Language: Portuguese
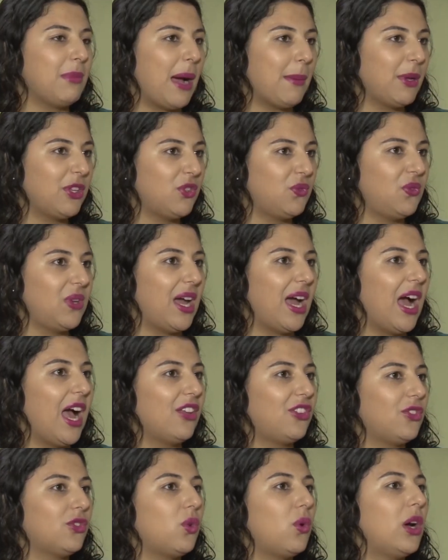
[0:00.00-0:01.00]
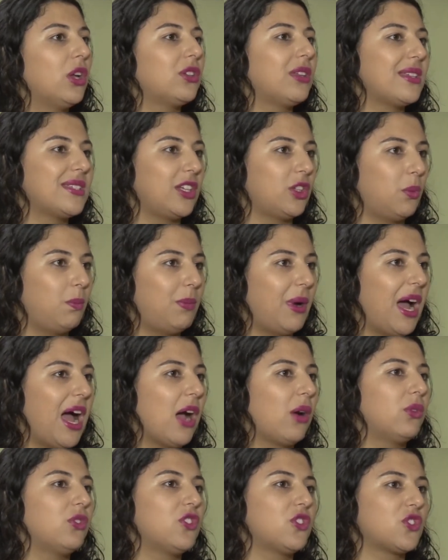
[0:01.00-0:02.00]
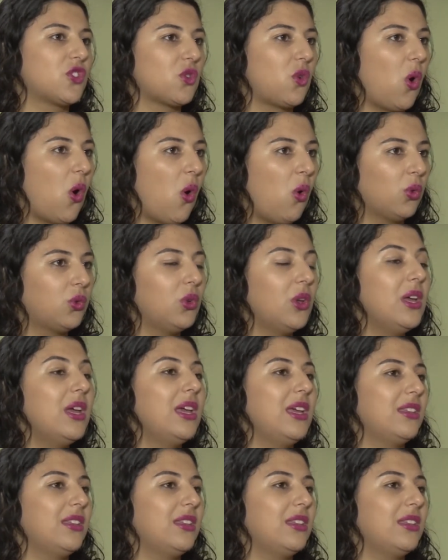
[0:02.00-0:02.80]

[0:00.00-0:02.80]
mapa de viagem, quanto está sendo pago, desconto.